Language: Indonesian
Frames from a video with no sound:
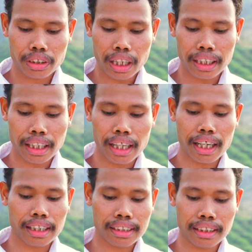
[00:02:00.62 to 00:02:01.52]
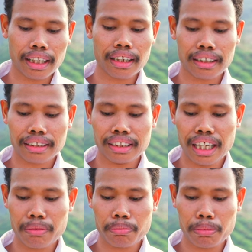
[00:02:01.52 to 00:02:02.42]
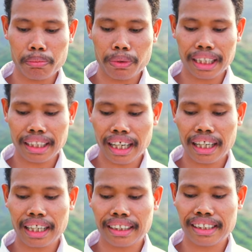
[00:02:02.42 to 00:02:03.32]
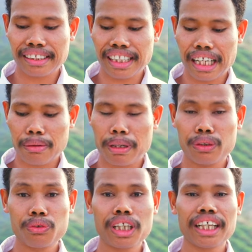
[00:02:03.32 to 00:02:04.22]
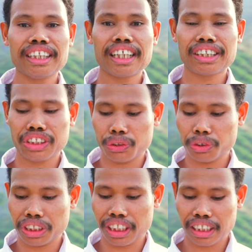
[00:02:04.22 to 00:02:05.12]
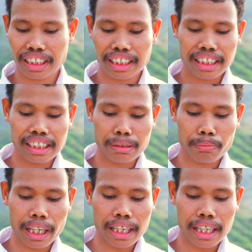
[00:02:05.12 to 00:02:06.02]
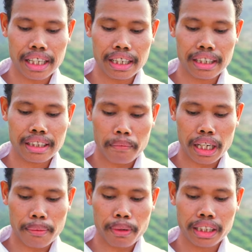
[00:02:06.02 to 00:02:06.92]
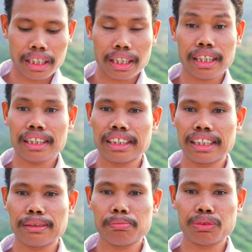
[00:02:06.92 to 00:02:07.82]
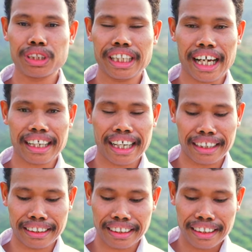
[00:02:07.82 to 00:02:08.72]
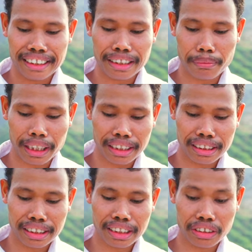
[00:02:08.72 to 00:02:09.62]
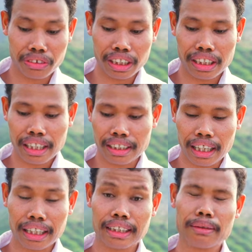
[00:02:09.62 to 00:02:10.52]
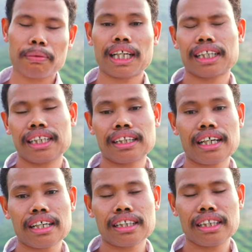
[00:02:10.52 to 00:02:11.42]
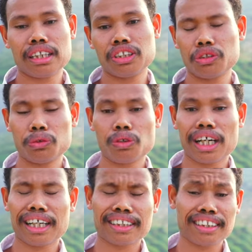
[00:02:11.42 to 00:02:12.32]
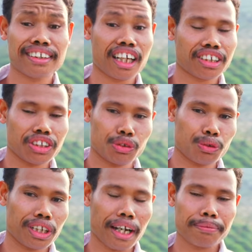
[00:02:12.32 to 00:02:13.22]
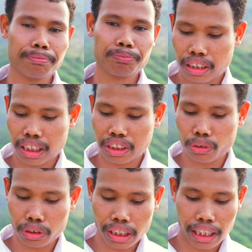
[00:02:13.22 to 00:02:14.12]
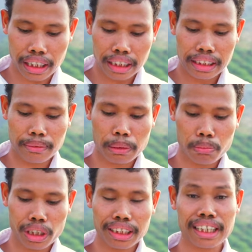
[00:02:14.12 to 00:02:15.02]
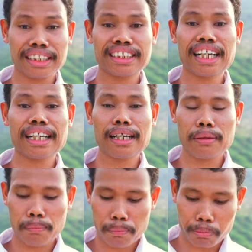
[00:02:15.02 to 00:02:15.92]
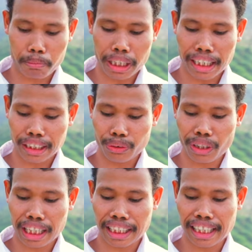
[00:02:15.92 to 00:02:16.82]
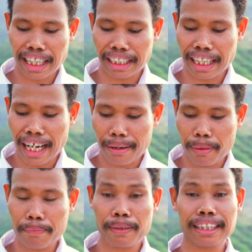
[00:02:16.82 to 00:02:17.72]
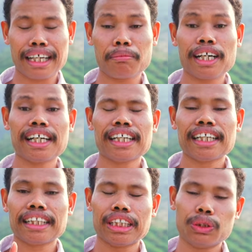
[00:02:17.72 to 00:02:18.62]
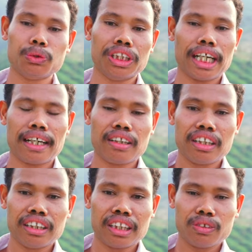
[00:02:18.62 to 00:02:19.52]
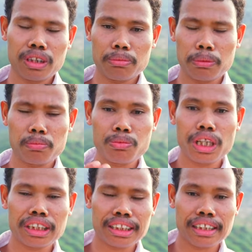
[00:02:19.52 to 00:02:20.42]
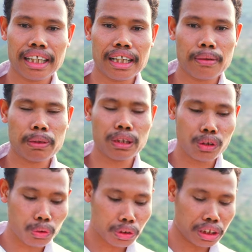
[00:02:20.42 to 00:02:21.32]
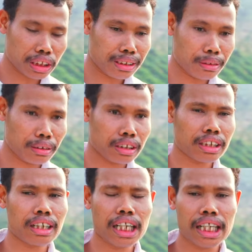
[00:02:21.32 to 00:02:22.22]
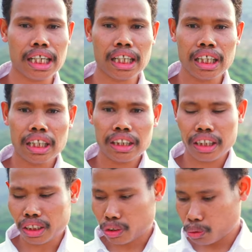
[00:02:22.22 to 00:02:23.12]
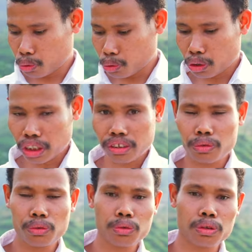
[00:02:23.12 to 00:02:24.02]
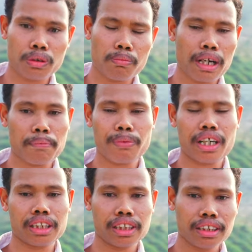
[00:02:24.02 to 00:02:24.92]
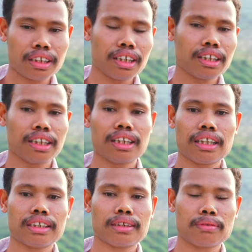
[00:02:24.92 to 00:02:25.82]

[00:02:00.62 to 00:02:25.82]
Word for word: adalah arsitek yang membentangkan rencana bangunan yang suci di mana namanya dimuliakan. Ya baik di sini juga dikatakan kepada kita dengan judul arsitek surga. Kristuslah yang membuat rencana pengaturan dari Ka'bah pertama di dunia yaitu dia membuat segala bentuknya segala dari sudut ke sudut berapa senti sehingga